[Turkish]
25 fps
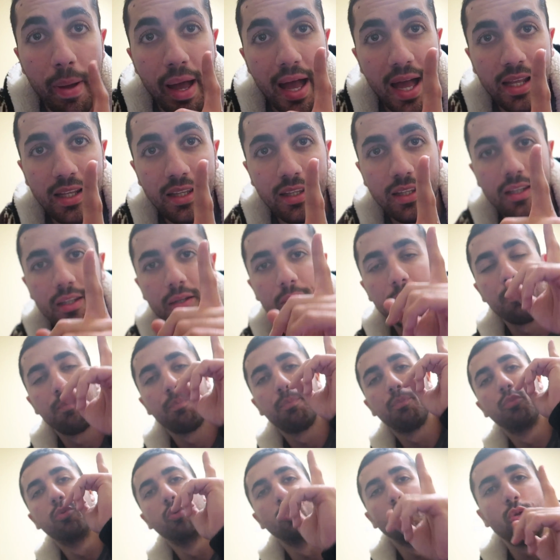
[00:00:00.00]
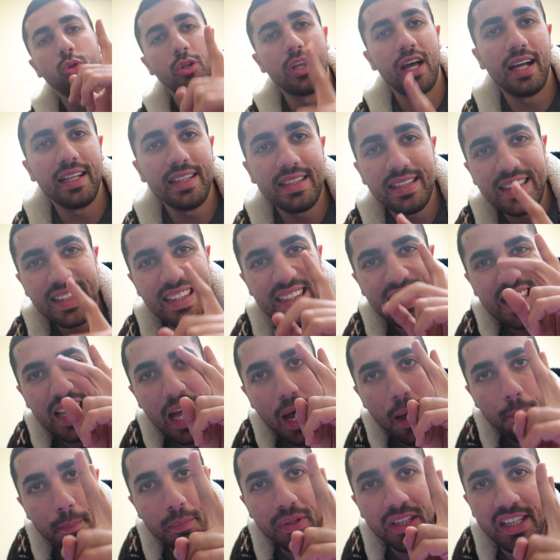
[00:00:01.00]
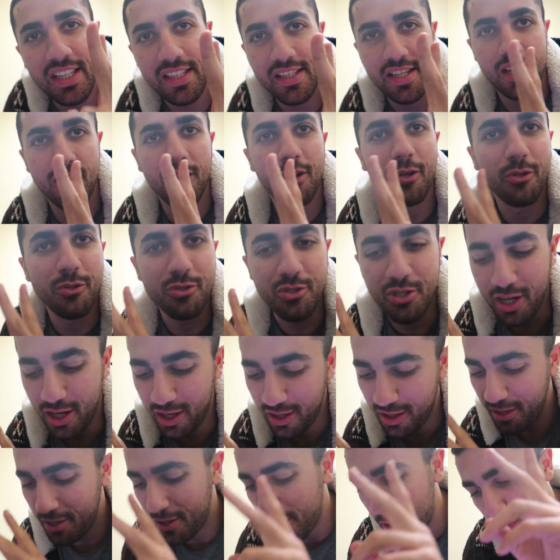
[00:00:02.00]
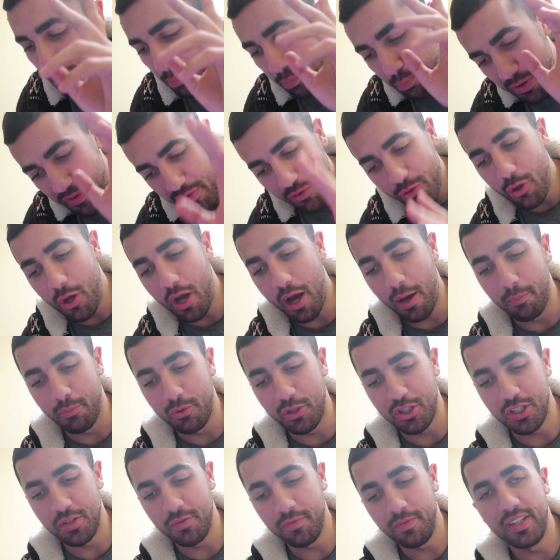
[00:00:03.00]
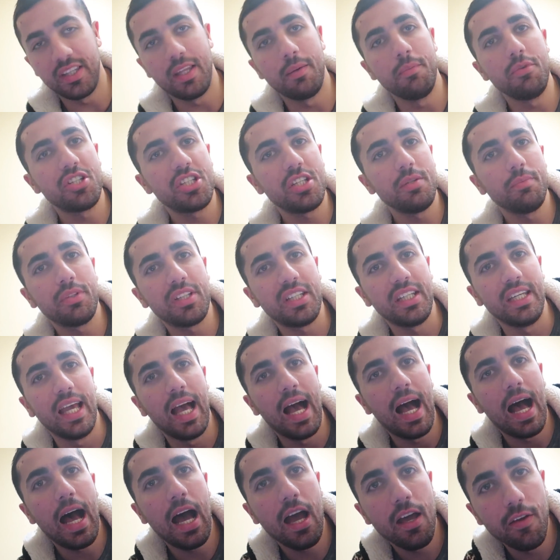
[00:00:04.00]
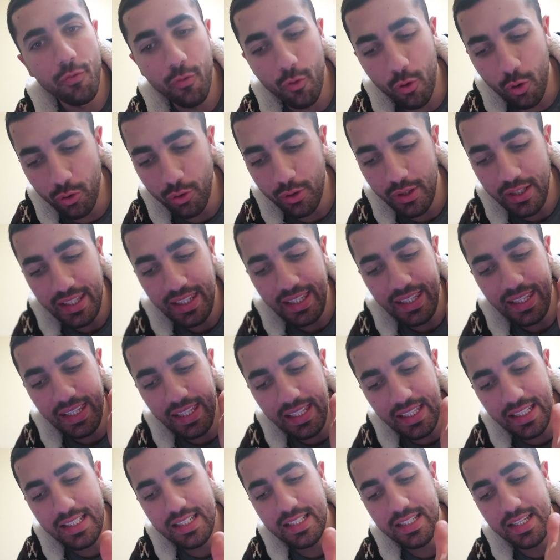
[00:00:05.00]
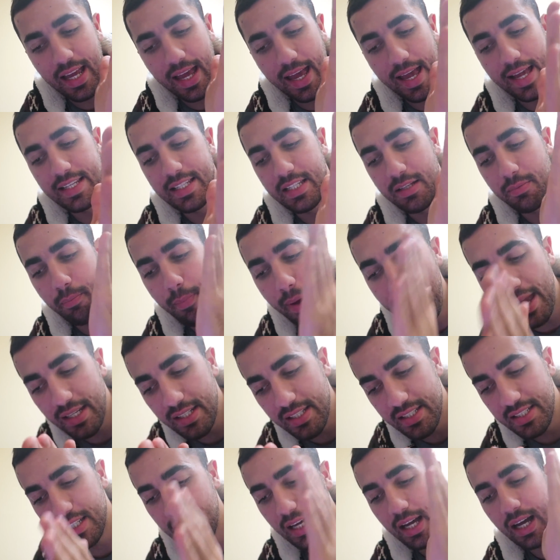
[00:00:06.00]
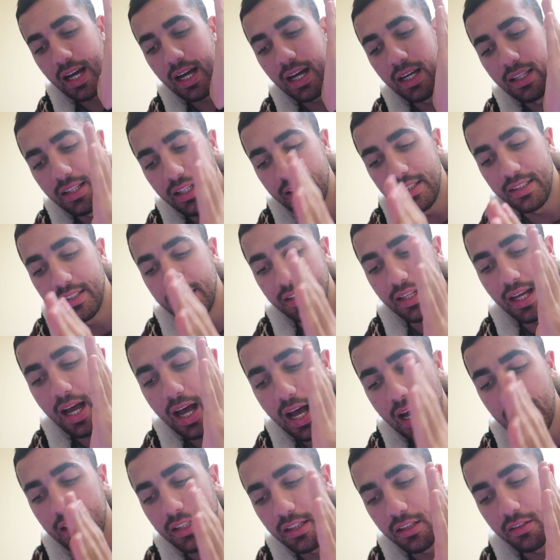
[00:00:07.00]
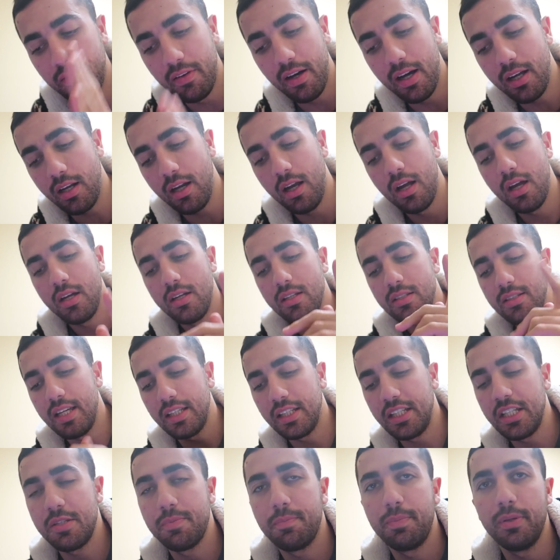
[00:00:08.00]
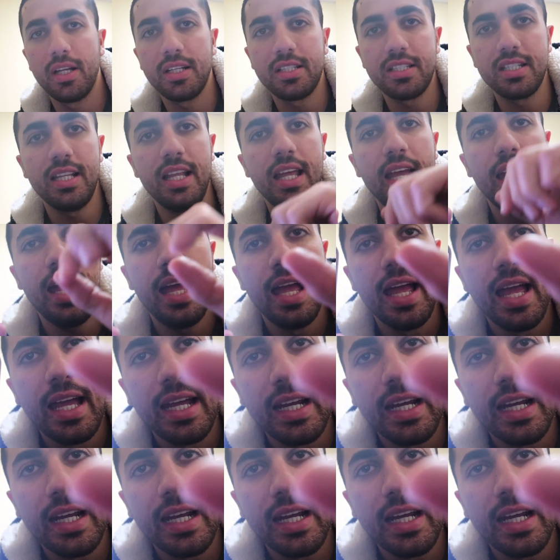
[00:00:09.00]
Ben bundan tam 2 sene önce bir video yapmıştım ve demiştim ki iPhone XS Max alanın aklı var 8 Plus ile